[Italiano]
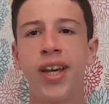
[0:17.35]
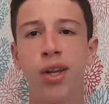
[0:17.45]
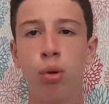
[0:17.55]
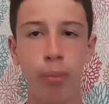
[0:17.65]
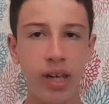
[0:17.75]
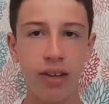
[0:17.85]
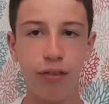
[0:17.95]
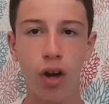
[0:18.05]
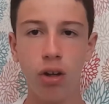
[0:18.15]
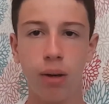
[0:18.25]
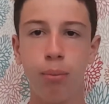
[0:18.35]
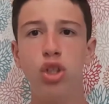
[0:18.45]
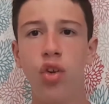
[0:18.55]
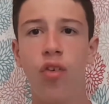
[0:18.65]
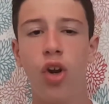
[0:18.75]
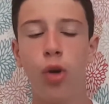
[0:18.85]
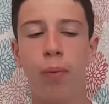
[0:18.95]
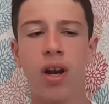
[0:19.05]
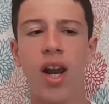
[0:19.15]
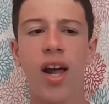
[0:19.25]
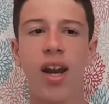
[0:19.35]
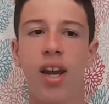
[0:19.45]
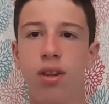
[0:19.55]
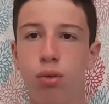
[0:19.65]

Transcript: in un mini vlog Oggi vi voglio parlare